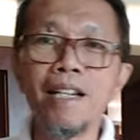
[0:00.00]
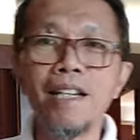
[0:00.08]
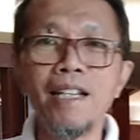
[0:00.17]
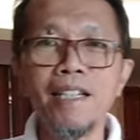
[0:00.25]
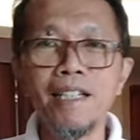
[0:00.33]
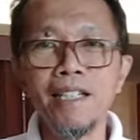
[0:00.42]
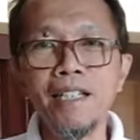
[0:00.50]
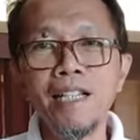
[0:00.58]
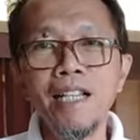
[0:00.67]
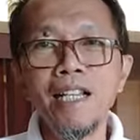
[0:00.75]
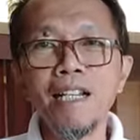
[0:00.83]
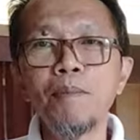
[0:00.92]
Nah,
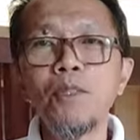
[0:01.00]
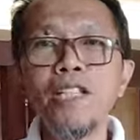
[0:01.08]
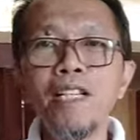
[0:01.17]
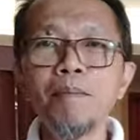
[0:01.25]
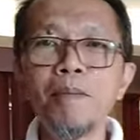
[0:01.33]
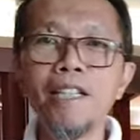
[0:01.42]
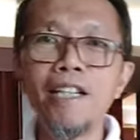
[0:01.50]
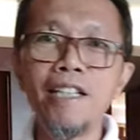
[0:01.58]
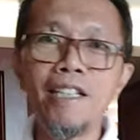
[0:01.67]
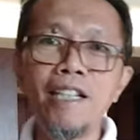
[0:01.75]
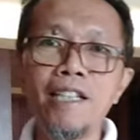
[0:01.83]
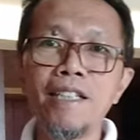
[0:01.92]
kemudian pada
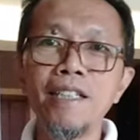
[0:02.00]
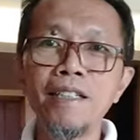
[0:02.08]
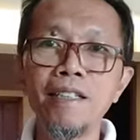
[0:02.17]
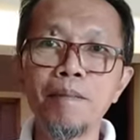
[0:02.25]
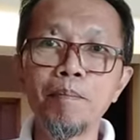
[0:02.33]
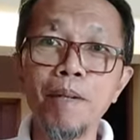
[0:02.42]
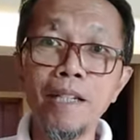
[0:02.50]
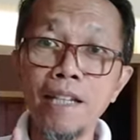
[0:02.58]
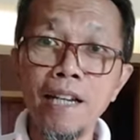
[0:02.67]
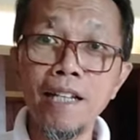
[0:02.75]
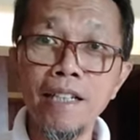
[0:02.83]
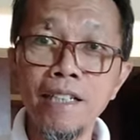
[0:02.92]
hari H,
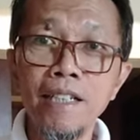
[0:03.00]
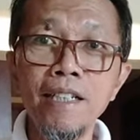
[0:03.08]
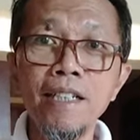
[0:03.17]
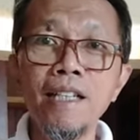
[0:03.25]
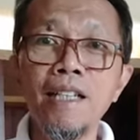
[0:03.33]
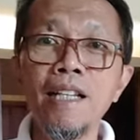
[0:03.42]
pagi harinya,